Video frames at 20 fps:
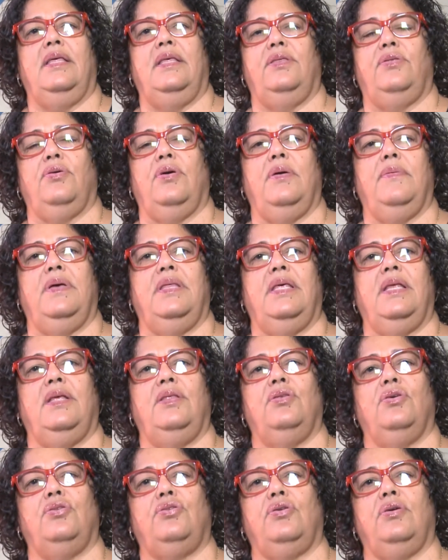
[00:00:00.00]
De todas maneras
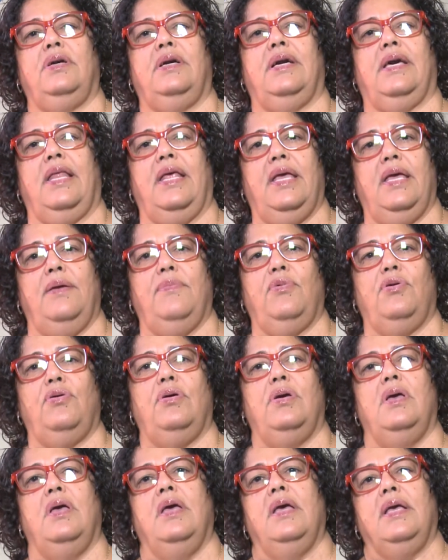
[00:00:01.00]
nosotros creemos
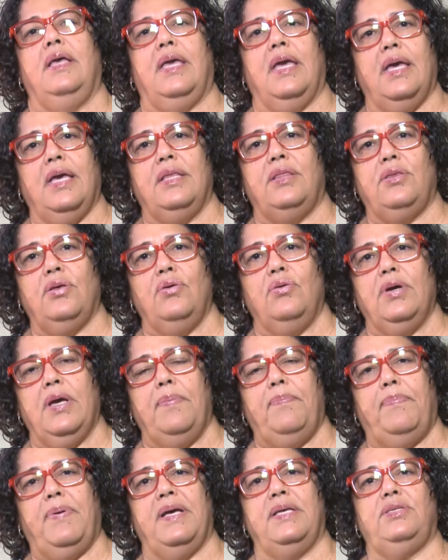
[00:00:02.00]
que esto es un
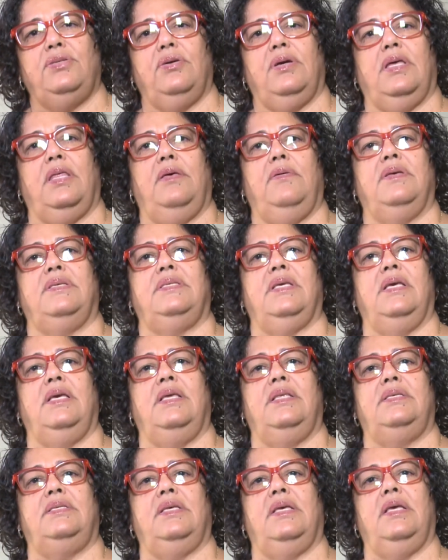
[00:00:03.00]
espacio que debe
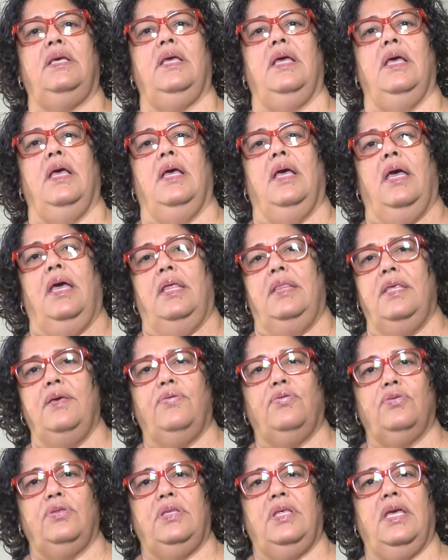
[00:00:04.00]
seguirse
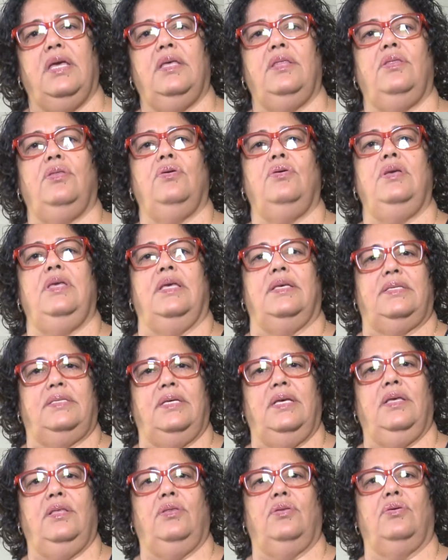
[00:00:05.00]
difundiendo y
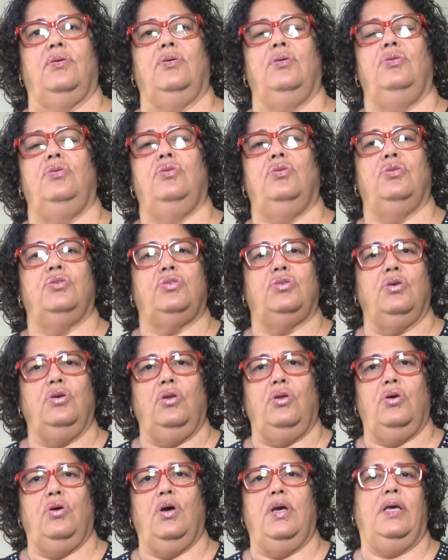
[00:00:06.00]
haciendo, no
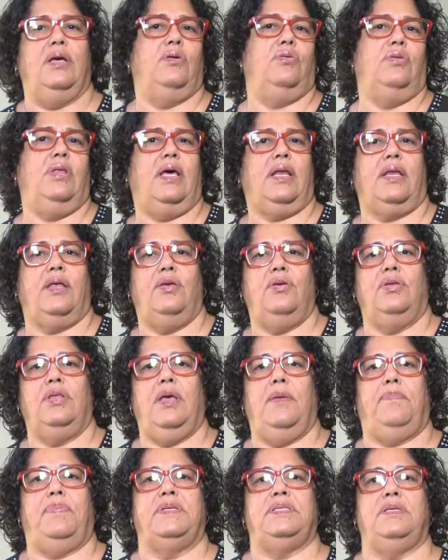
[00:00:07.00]
solo en unas regiones
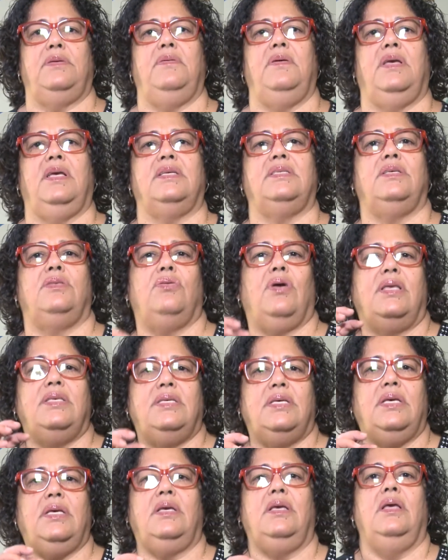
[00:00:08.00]
específicas, sino
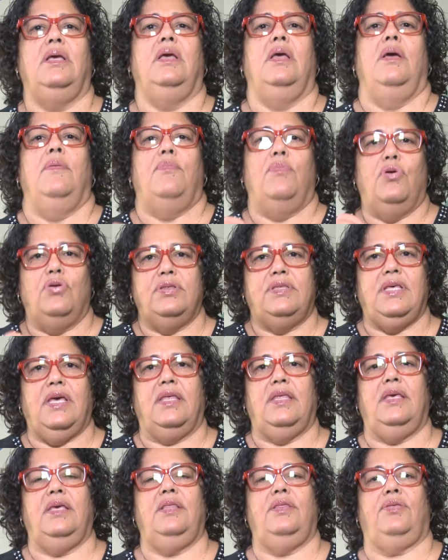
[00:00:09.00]
allí monte
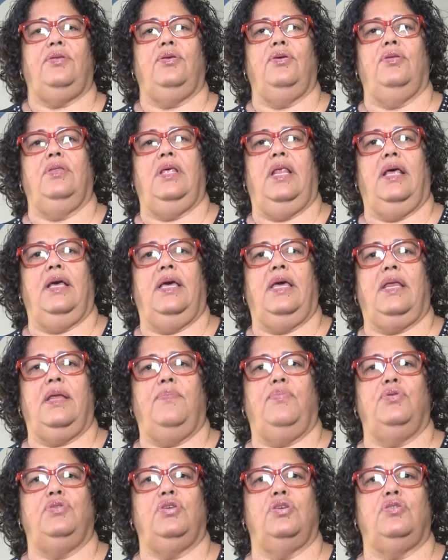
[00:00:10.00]
adentro, donde la guerra
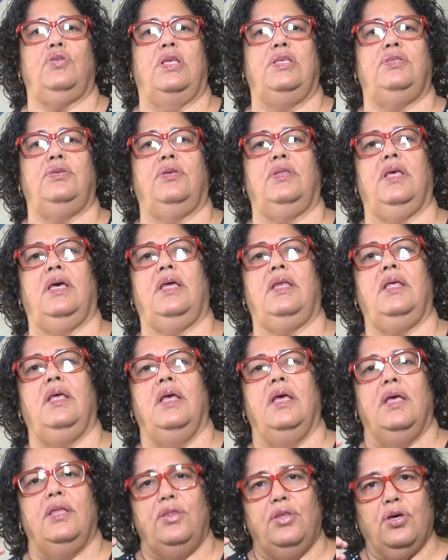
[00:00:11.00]
puso su accionar,
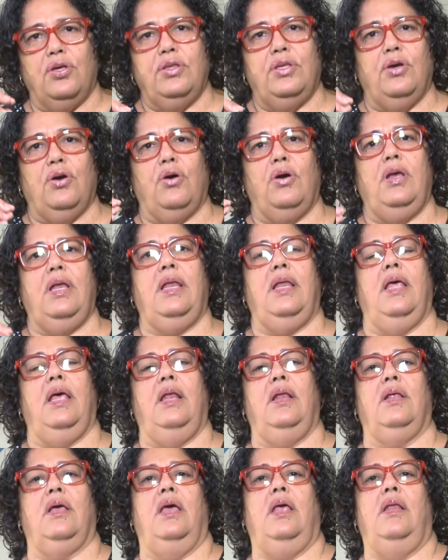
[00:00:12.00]
donde hoy
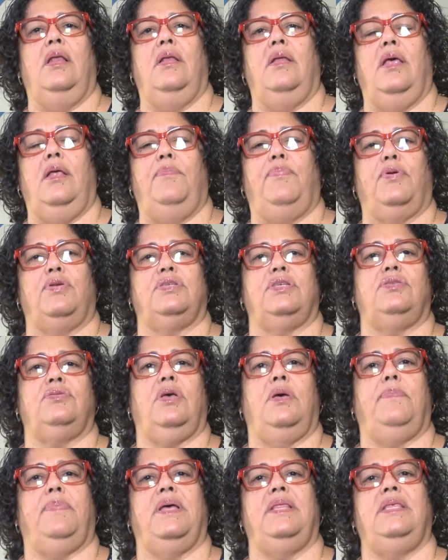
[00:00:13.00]
el, el proceso
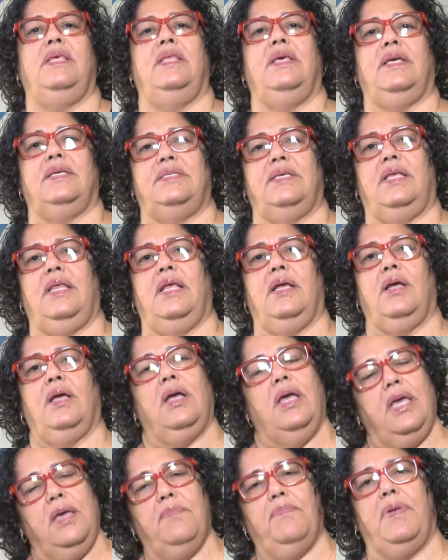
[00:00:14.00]
de paz tiene que ser
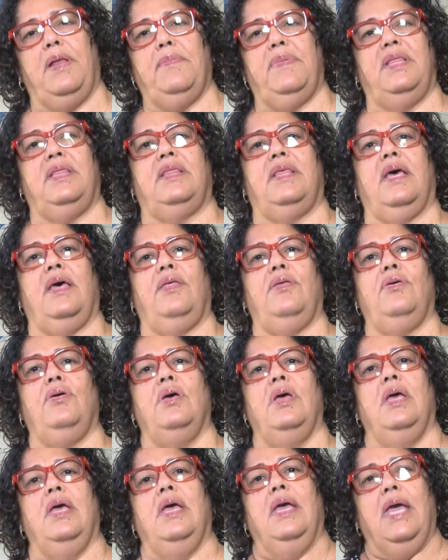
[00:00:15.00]
implementado
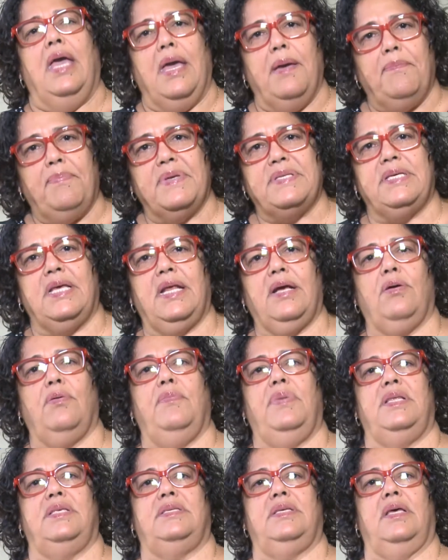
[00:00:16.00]
empezar a
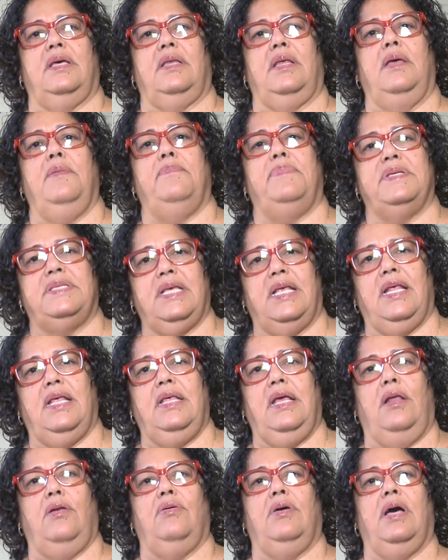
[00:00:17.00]
conversar, empezar a
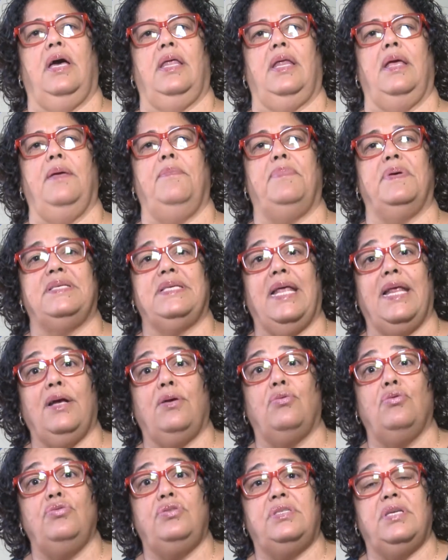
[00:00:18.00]
dialogar, empezar a
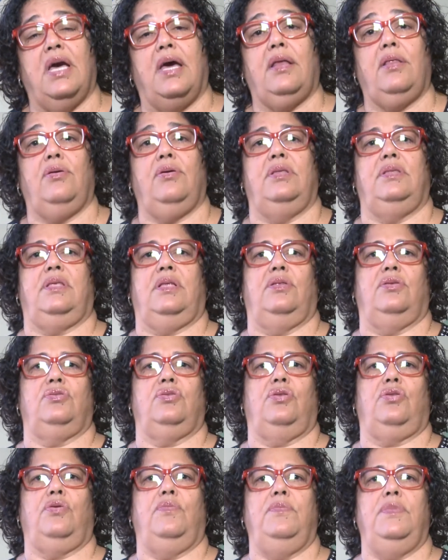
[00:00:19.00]
escucharnos entre
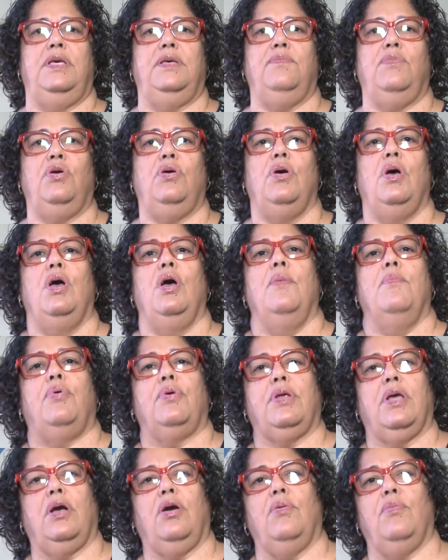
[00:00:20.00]
nosotros mismos,
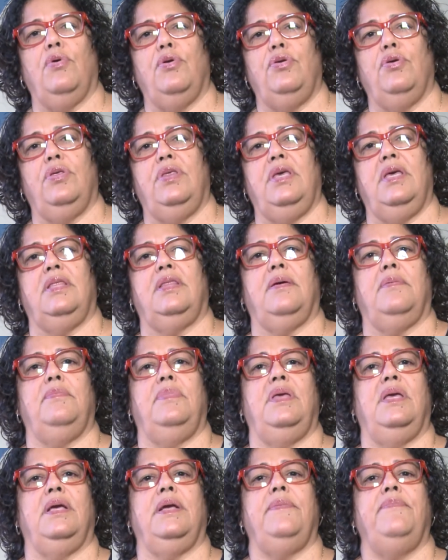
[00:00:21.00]
porque como yo dije
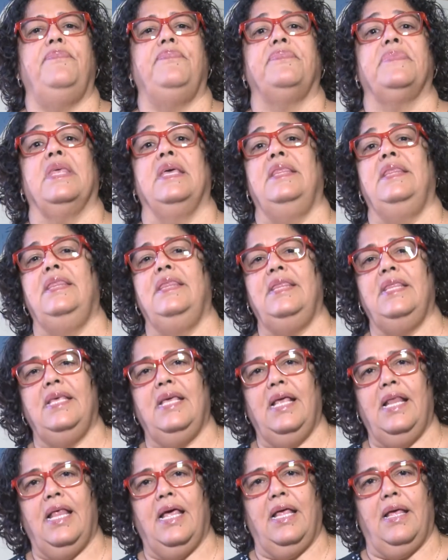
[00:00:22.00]
también,
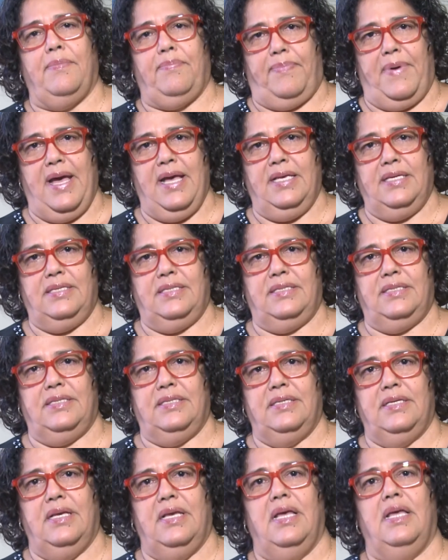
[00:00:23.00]
ni la paz
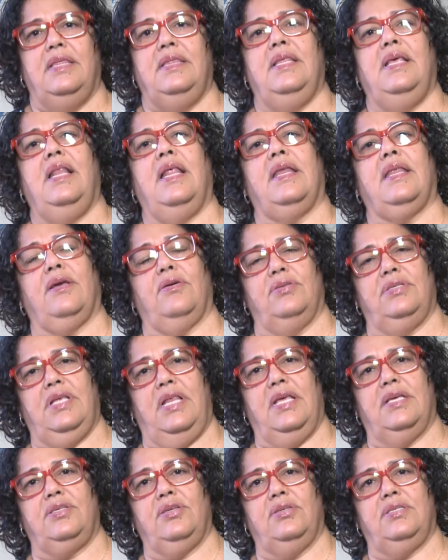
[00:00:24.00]
ni la
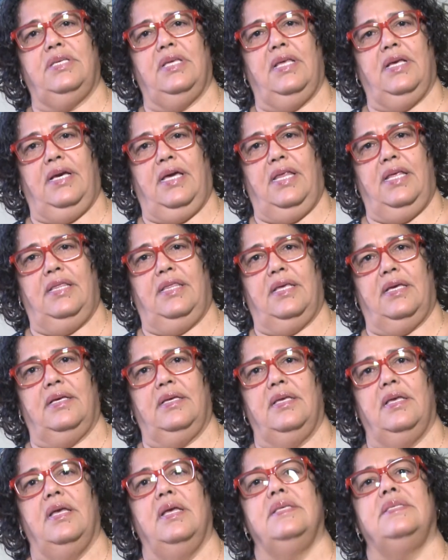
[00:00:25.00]
reconciliación se decretan,
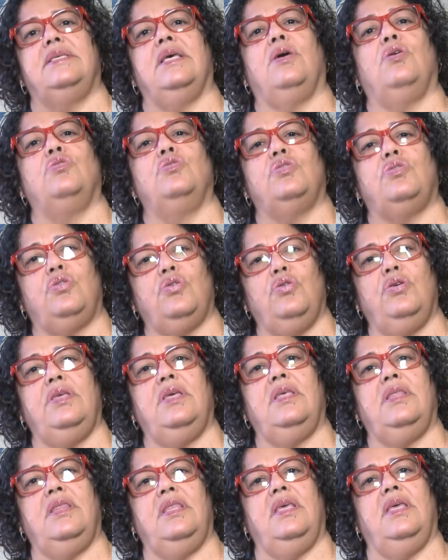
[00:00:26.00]
se
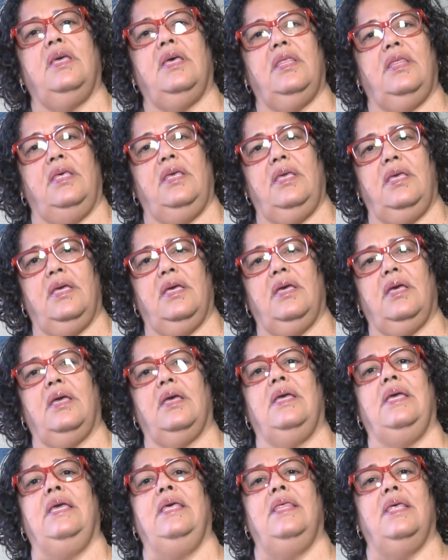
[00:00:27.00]
construyen día a día
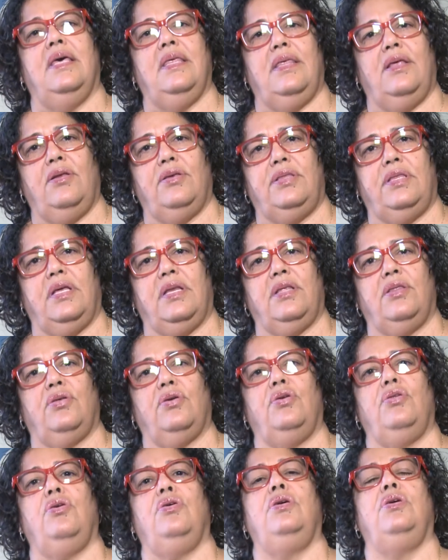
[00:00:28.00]
y desde los
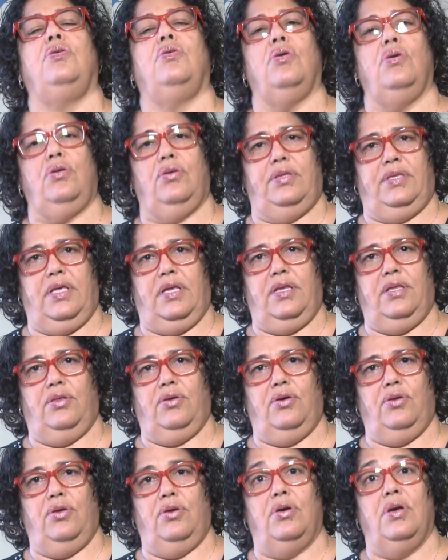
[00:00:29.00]
territorios y con los
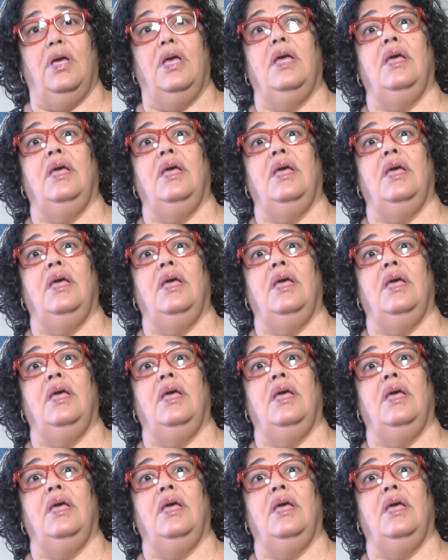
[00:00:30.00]
territorios.